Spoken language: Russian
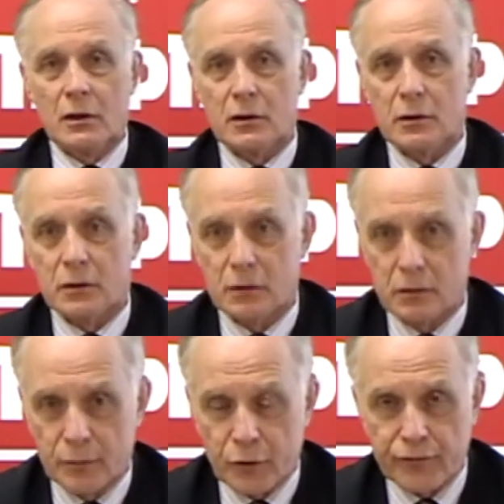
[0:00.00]

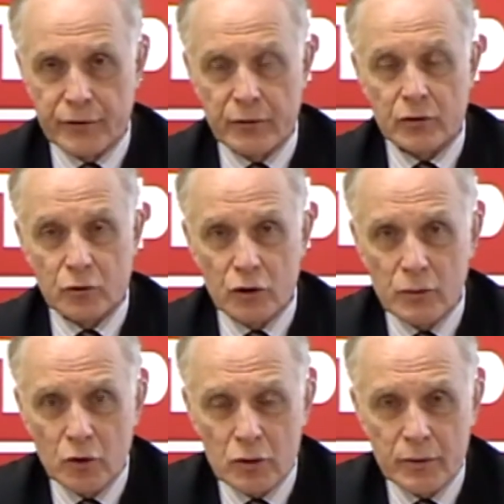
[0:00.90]
э, против него тоже
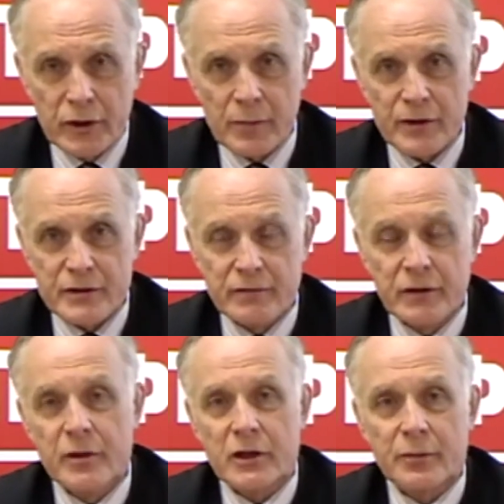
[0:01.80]
могут быть
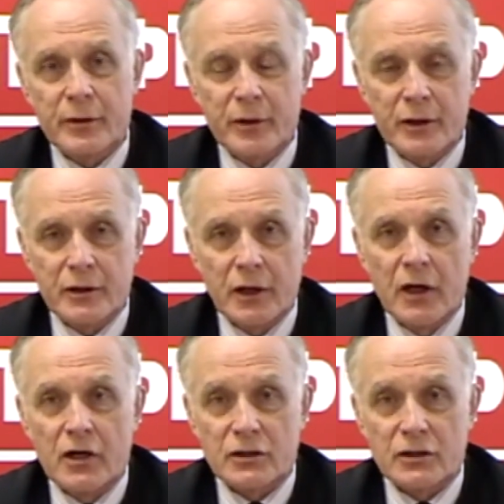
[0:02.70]
репрессивные меры применены.